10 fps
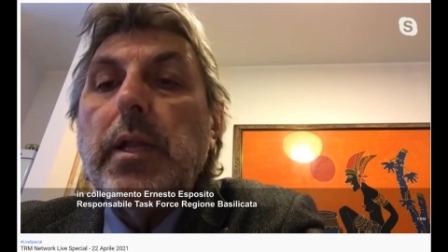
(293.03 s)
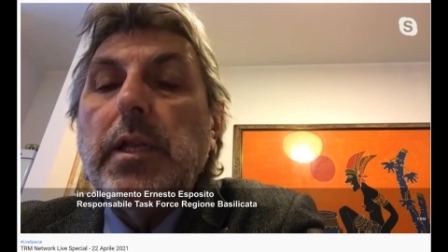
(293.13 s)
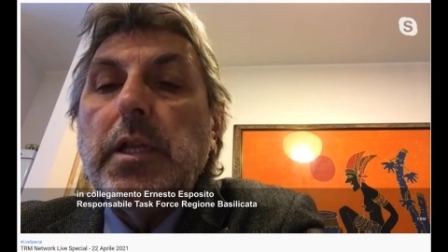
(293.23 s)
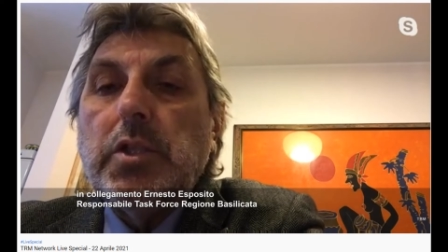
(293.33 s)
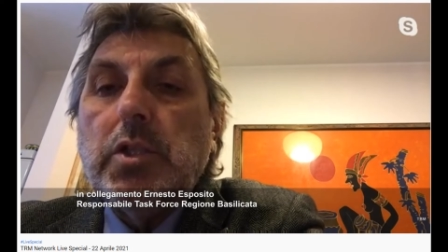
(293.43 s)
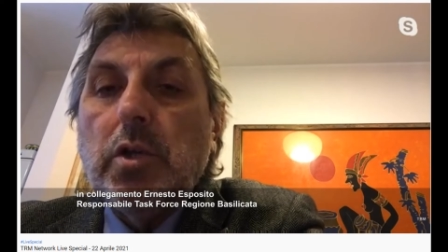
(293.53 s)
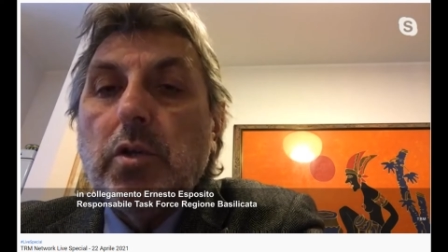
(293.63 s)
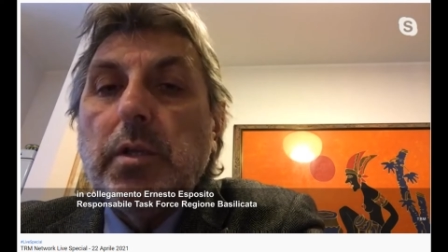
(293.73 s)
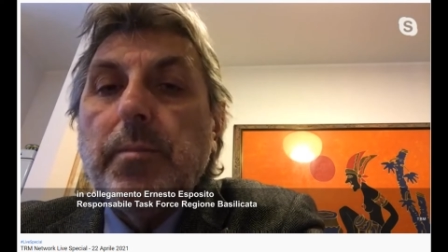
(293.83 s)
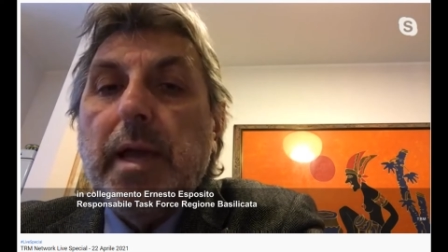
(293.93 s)

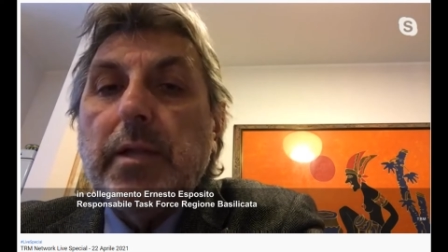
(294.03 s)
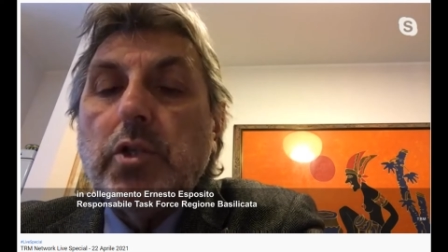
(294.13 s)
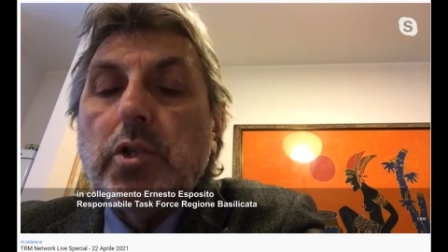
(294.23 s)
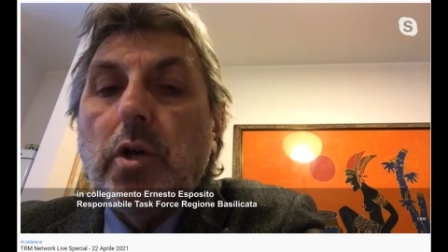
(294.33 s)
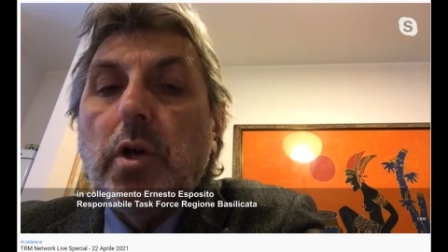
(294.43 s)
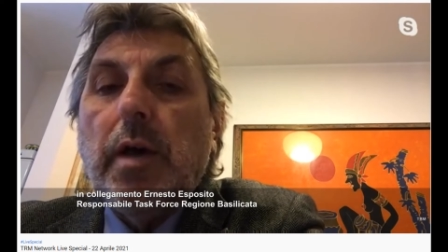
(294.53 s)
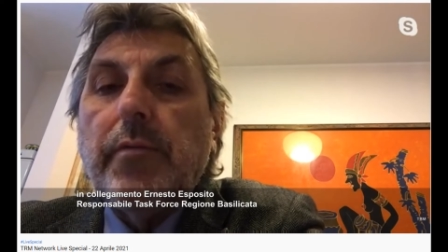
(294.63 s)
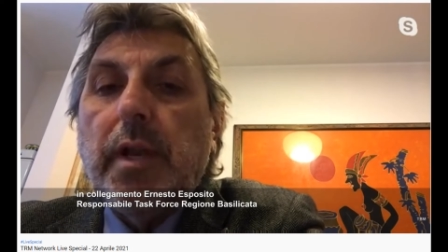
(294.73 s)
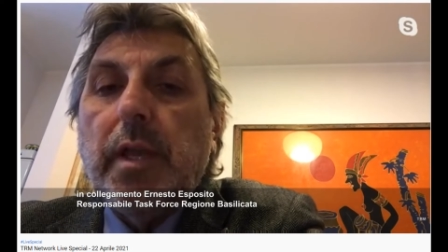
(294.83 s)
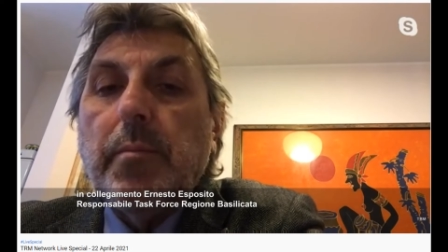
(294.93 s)
l'inizio di maggio
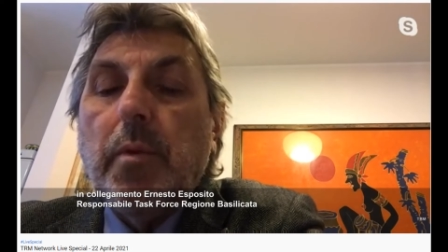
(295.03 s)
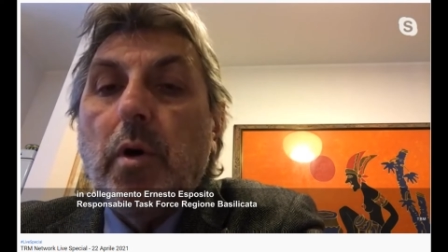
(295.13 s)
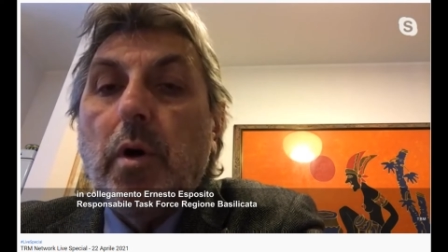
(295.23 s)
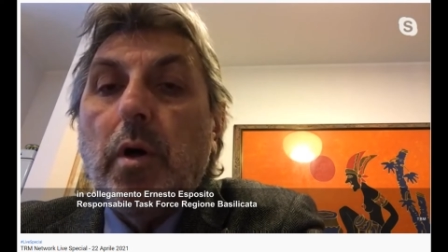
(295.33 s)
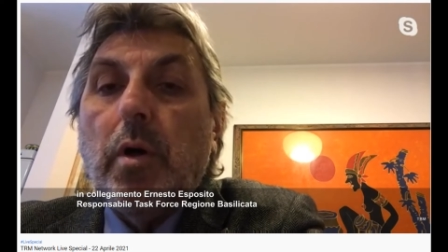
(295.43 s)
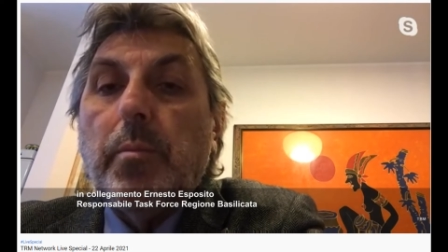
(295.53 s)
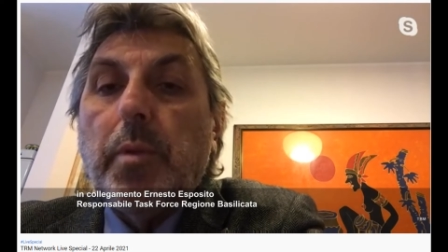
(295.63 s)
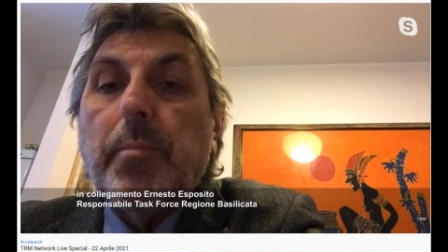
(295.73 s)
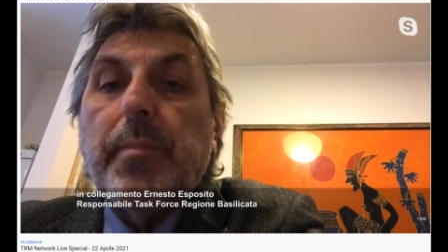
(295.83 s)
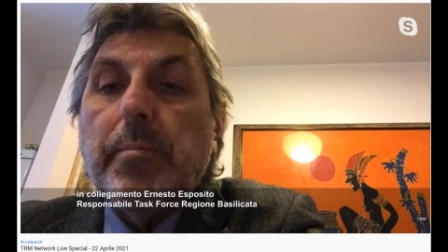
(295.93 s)
avremo
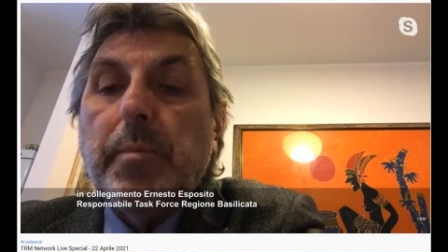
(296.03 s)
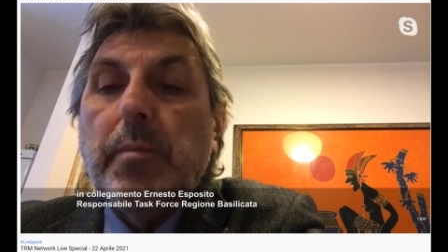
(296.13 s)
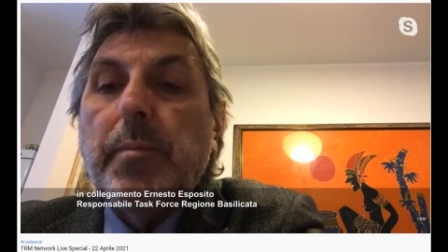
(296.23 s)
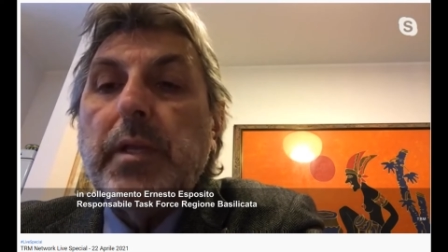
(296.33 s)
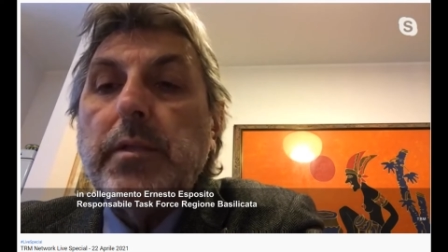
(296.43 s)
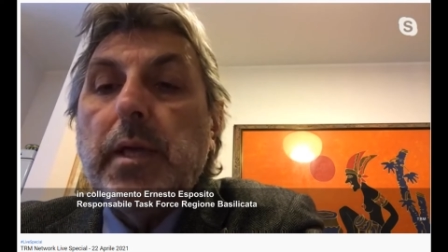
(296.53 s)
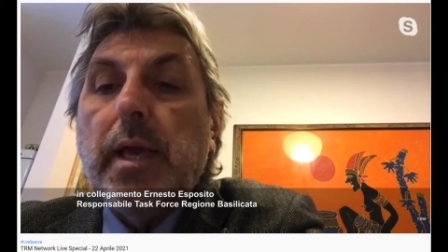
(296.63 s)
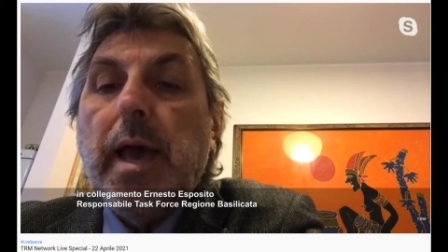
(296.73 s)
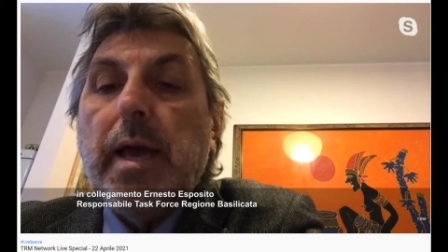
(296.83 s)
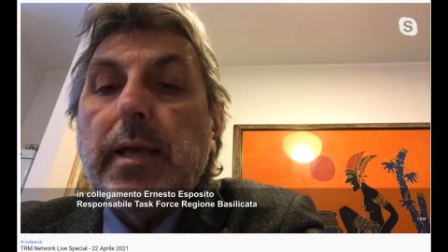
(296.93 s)

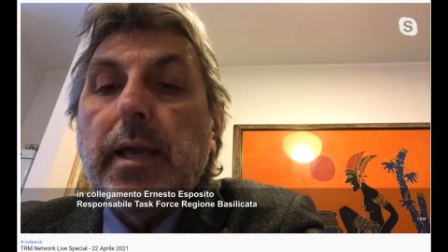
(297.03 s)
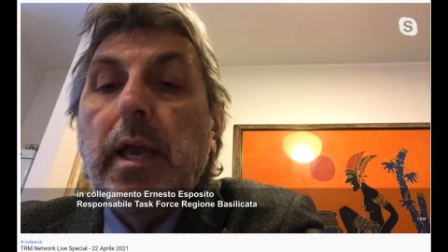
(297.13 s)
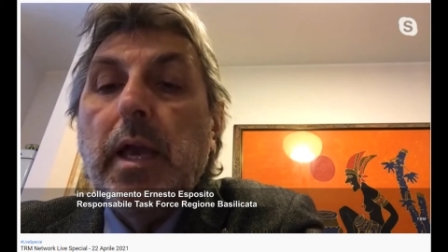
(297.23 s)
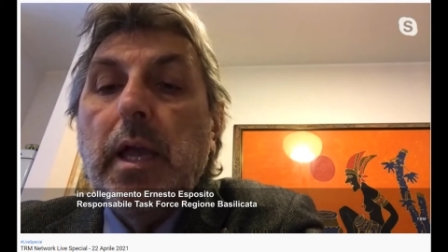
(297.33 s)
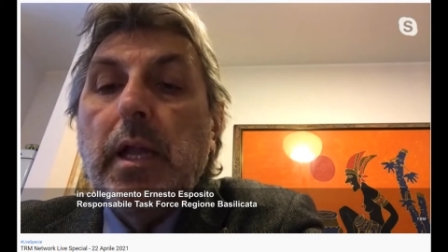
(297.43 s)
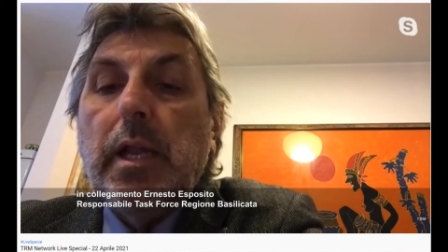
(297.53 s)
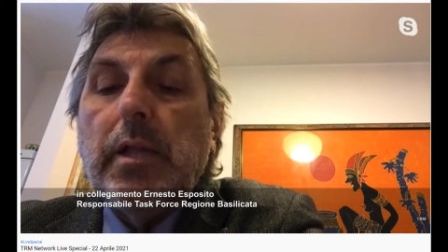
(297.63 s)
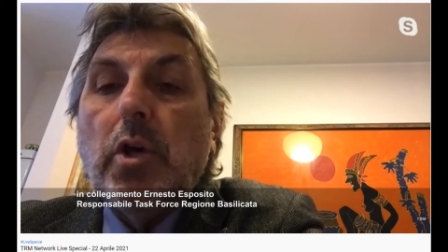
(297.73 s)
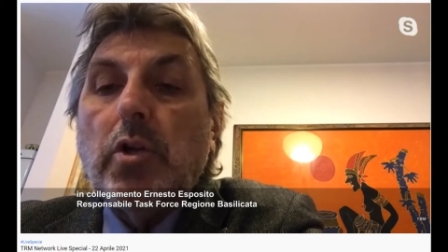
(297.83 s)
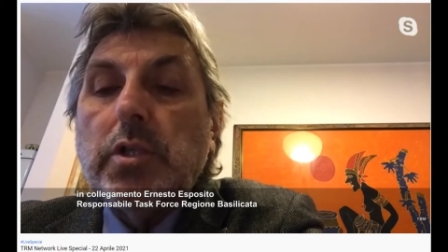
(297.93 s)
probabilmente anche
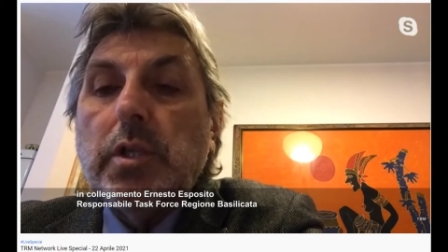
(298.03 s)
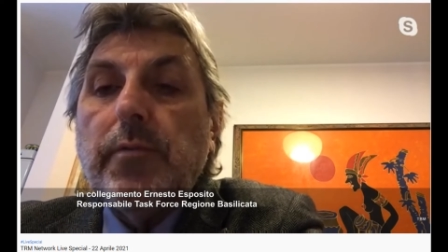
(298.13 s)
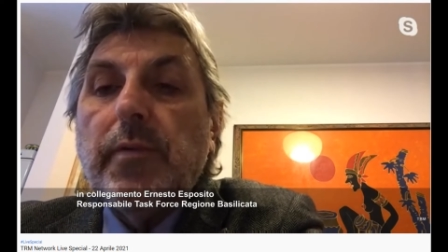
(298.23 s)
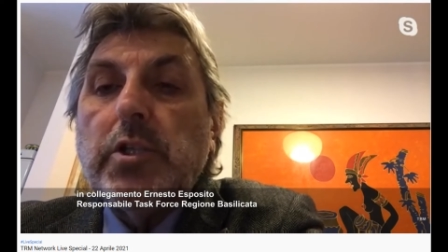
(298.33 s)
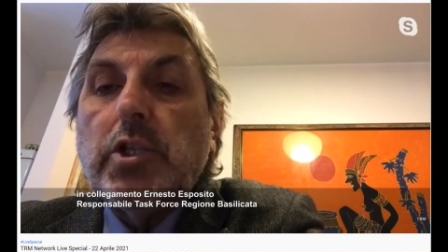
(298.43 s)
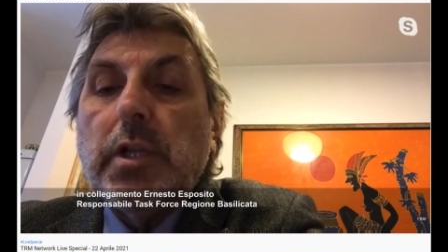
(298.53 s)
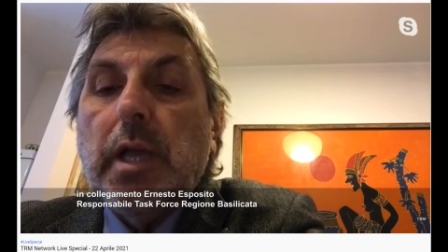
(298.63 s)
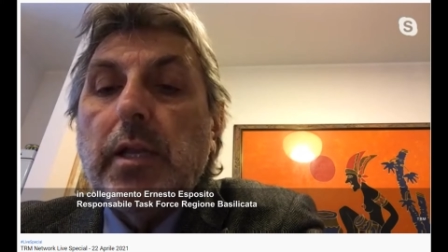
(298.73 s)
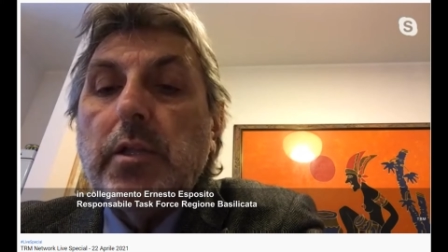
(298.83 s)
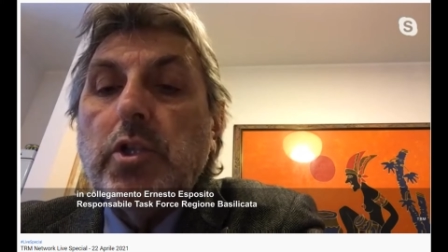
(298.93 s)
le dosi
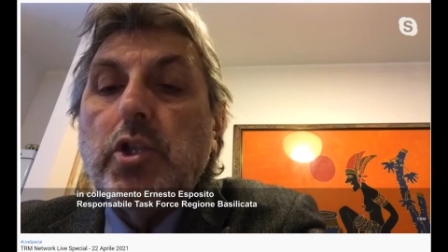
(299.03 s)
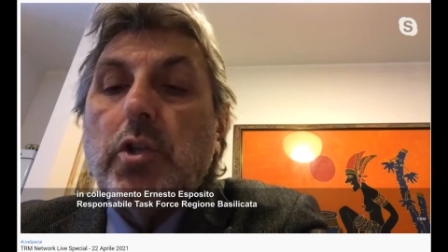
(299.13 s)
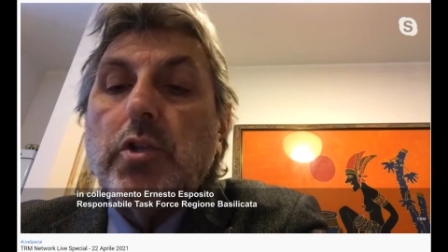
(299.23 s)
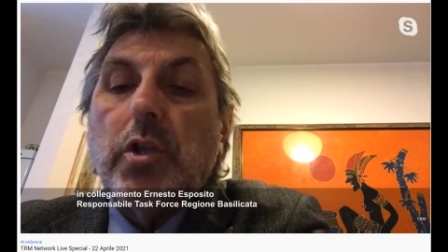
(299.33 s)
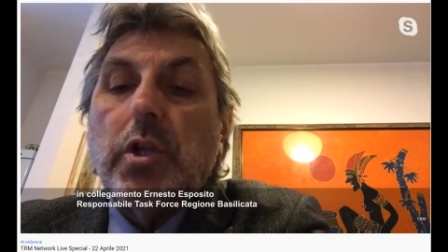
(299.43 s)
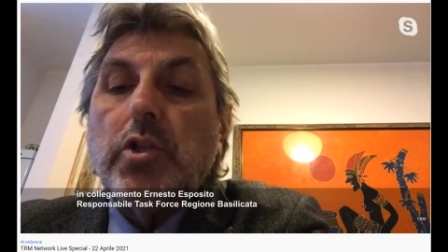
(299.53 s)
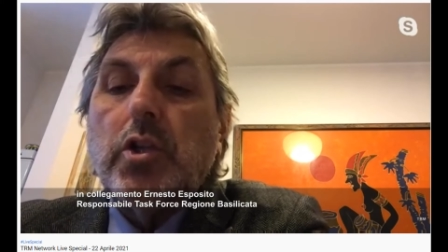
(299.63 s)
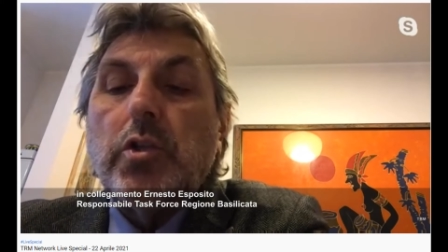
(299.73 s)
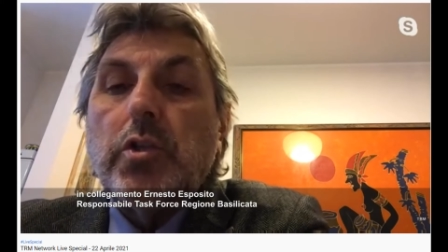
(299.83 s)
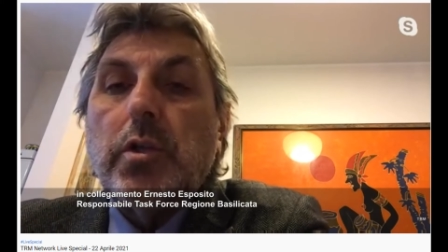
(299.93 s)
vaccinali di Johnson
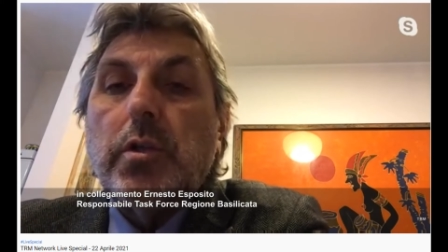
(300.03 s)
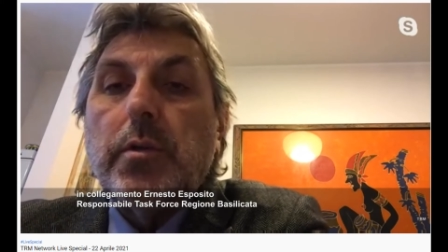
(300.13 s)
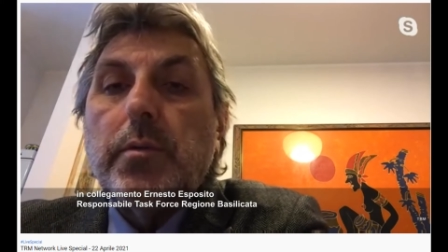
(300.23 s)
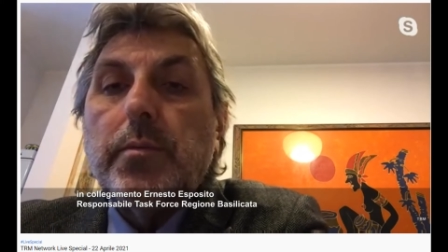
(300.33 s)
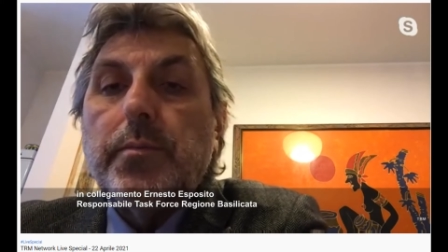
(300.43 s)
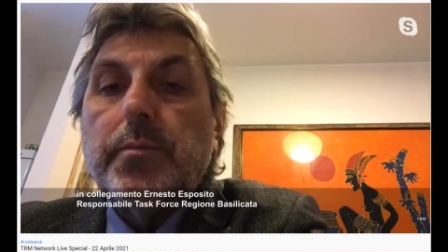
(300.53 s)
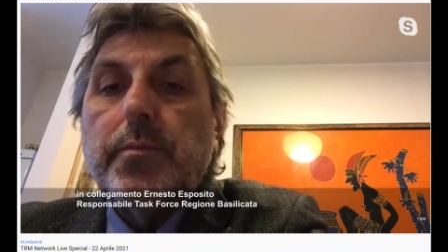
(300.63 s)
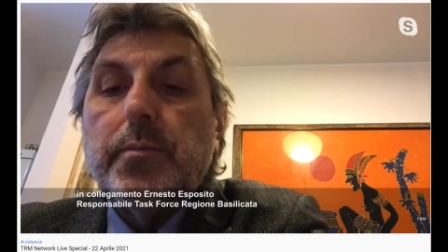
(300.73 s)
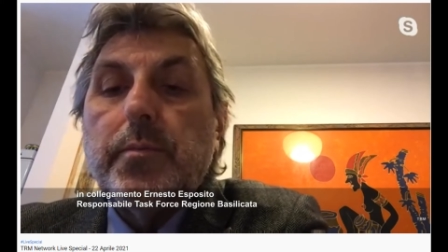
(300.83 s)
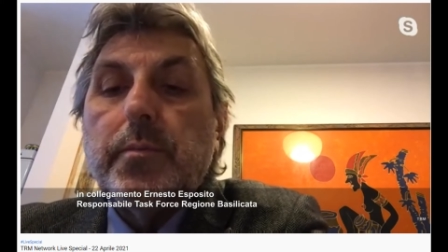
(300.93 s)
Johnson.